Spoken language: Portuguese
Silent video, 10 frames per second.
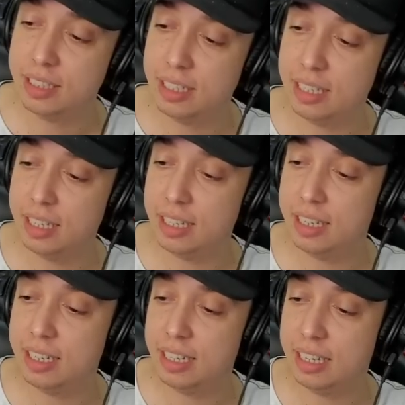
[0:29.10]
Eu acho que
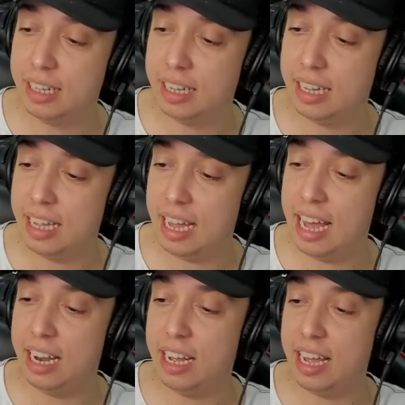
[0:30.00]
é a fruta do amor
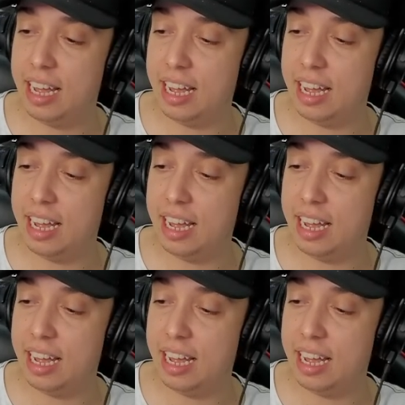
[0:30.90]
é, mesmo, é, né?